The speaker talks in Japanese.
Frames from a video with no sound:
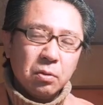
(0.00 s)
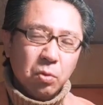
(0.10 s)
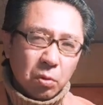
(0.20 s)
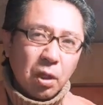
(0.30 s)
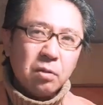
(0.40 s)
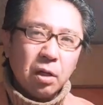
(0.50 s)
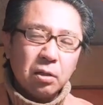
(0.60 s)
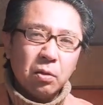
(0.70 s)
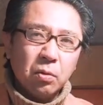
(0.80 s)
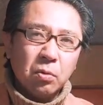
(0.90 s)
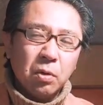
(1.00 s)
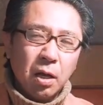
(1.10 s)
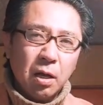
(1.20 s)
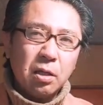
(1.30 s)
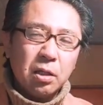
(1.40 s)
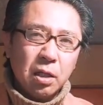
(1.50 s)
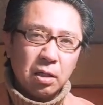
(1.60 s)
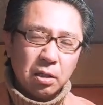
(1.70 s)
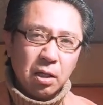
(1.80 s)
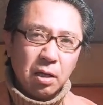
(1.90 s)
どうなのかってことを考えていた
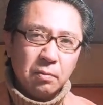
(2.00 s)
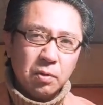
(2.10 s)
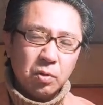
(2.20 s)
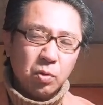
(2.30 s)
だきたい。